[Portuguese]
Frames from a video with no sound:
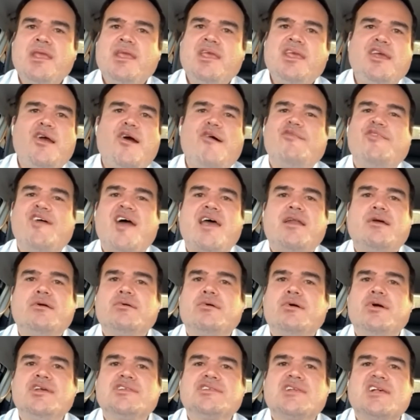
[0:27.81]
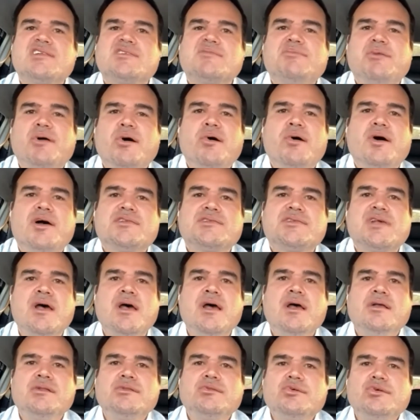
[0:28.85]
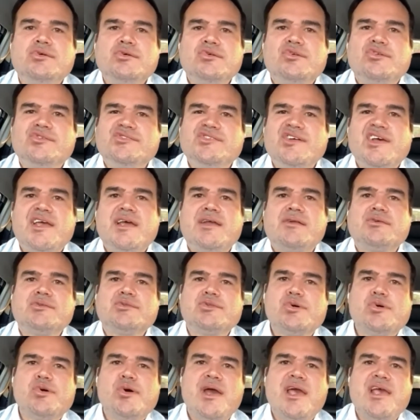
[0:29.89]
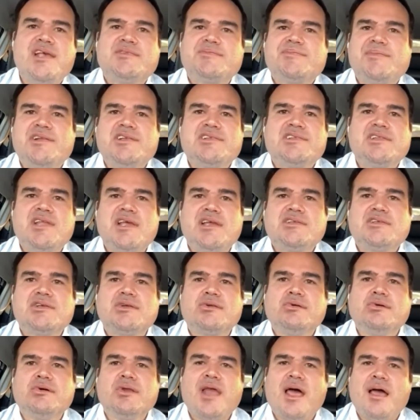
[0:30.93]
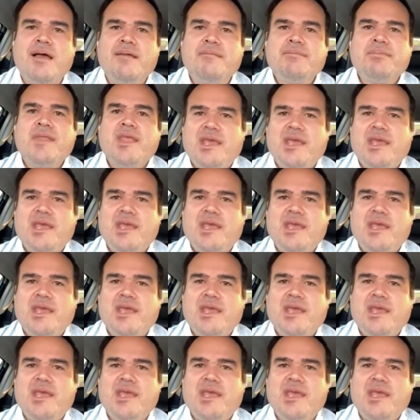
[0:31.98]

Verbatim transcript: que houveram coisas boas no governo do ex-presidente Lula